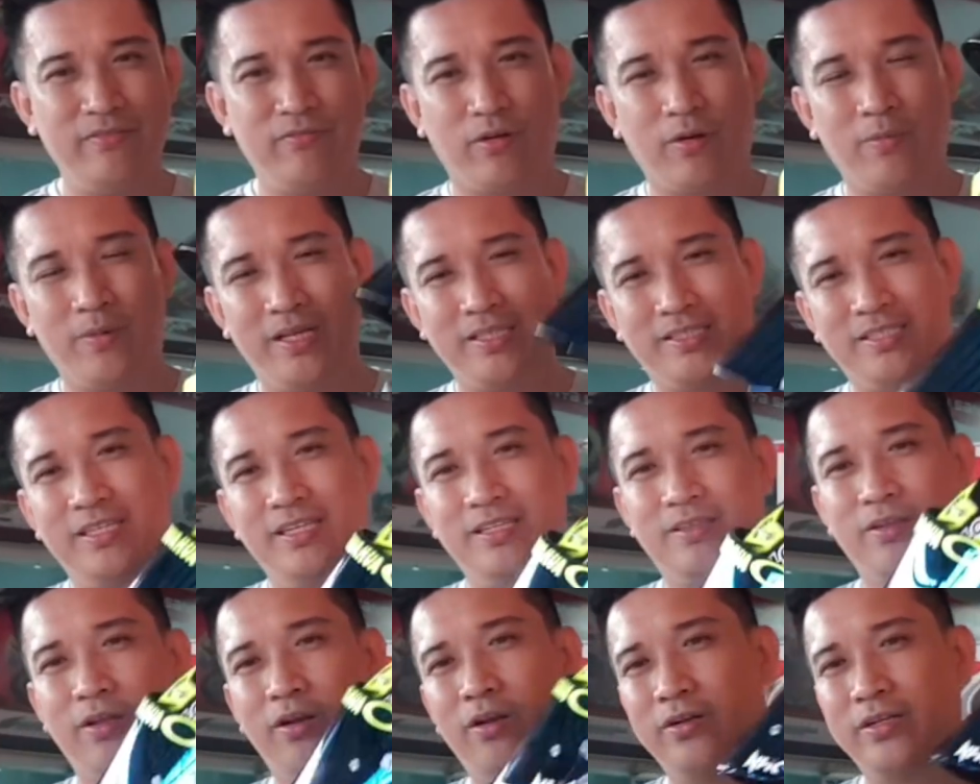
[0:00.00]

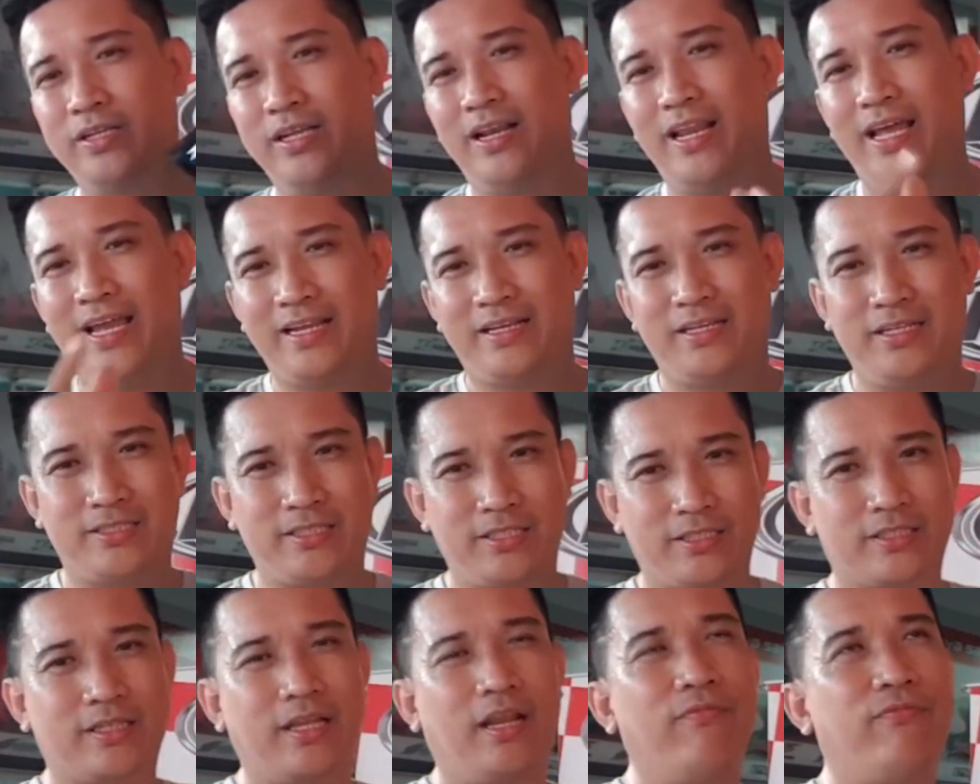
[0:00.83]
informasi tolong di like di
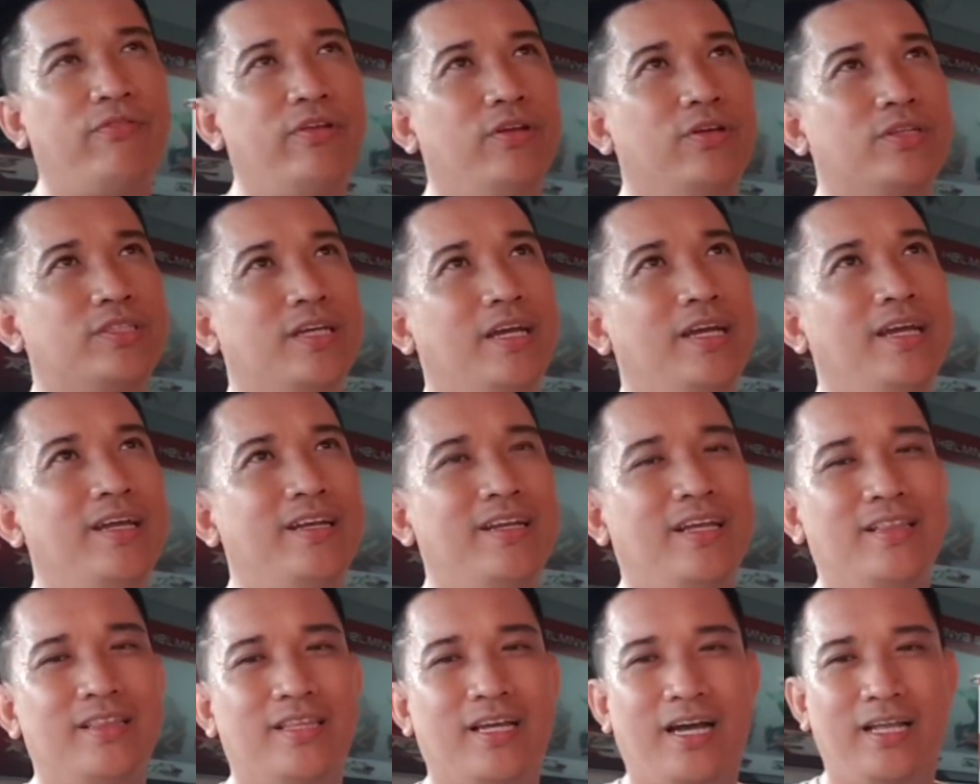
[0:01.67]
subscribe video saya
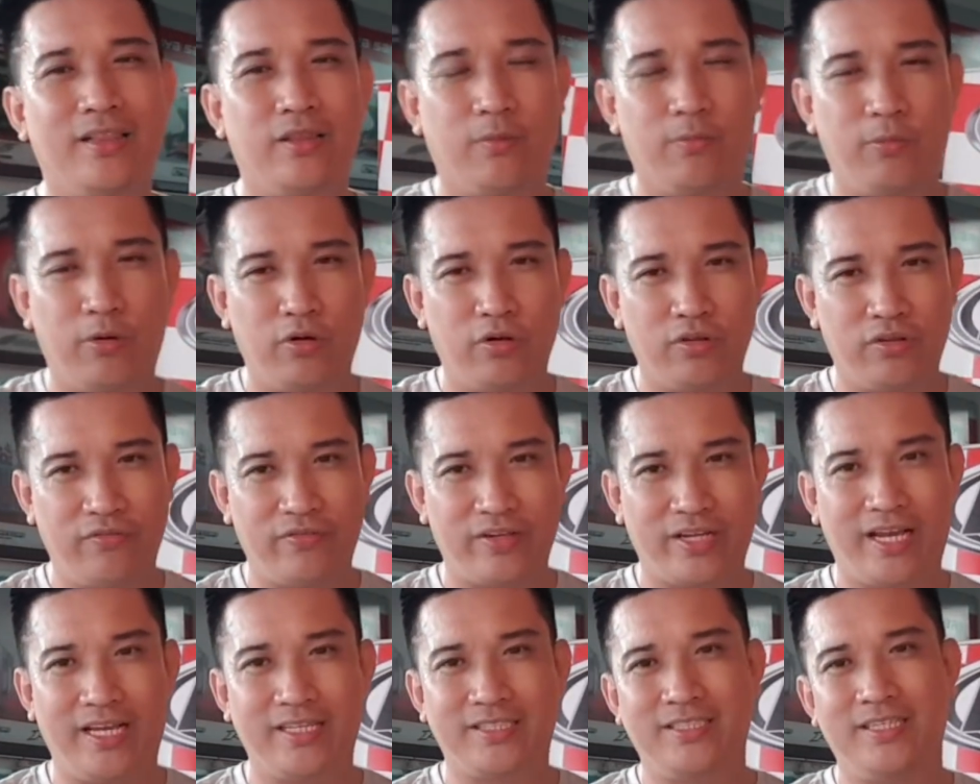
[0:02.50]
dan tekan tombol
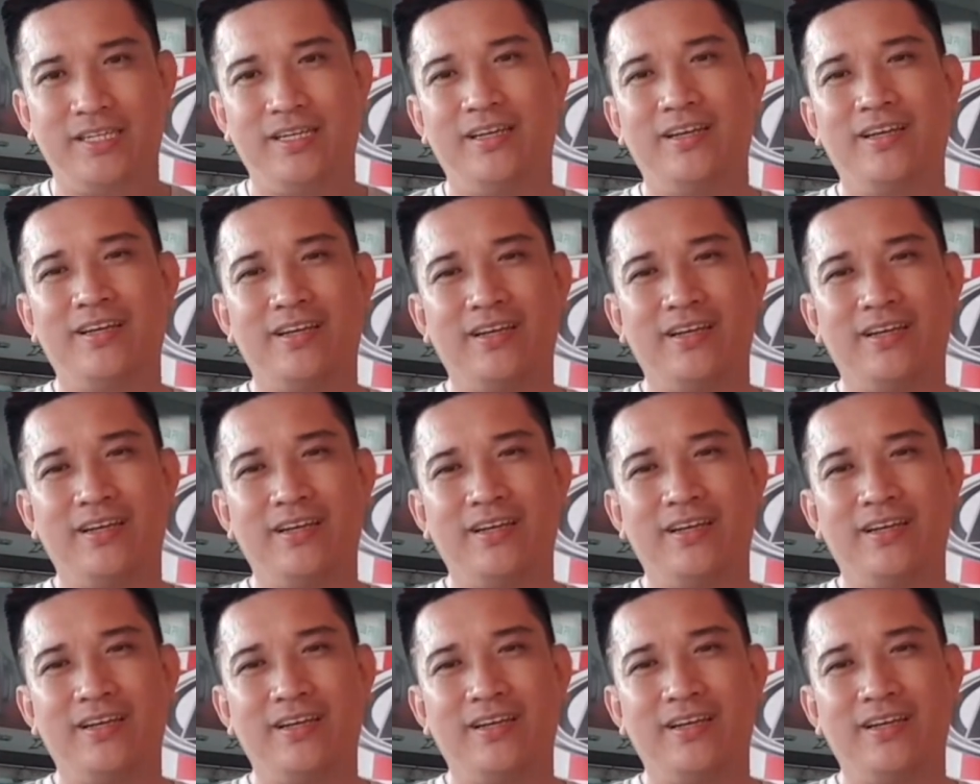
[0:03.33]
notifikasi